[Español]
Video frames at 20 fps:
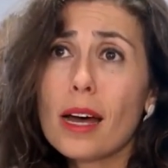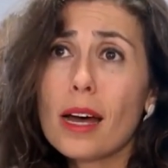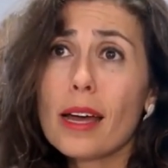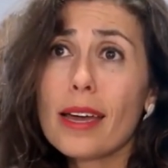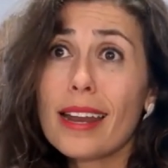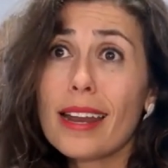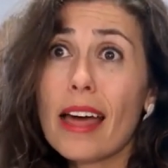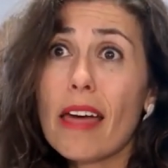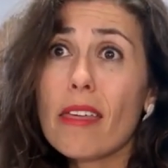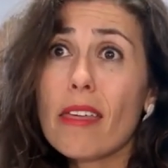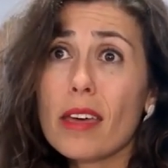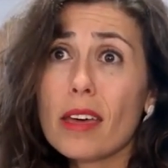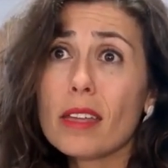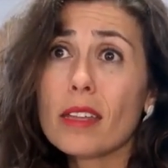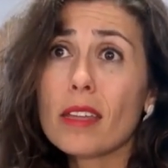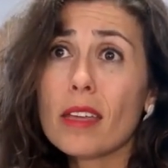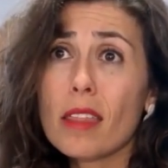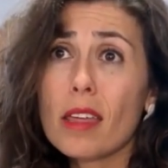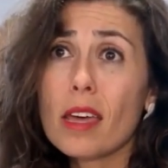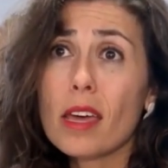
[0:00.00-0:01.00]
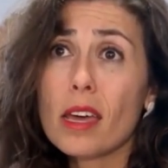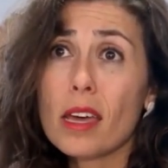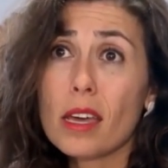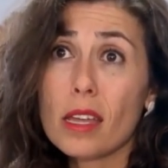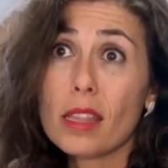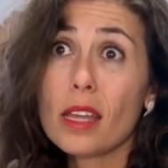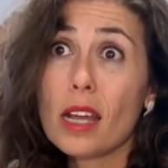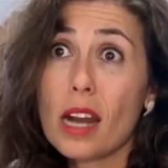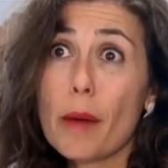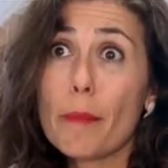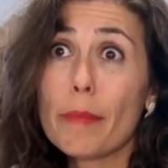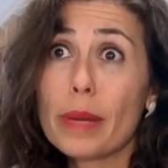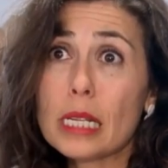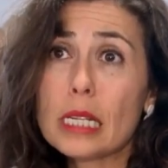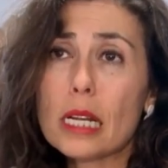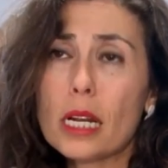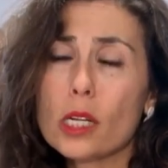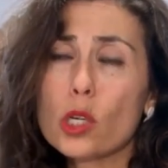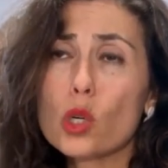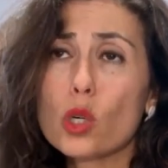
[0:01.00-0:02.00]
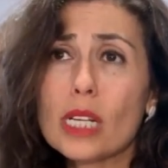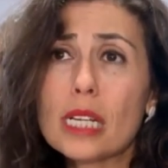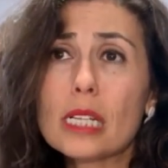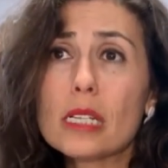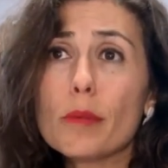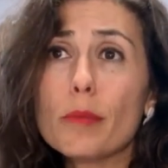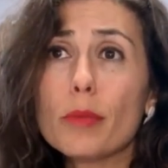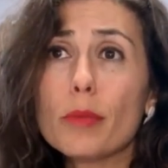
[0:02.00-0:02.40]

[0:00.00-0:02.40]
ADN de la empresa, las cosas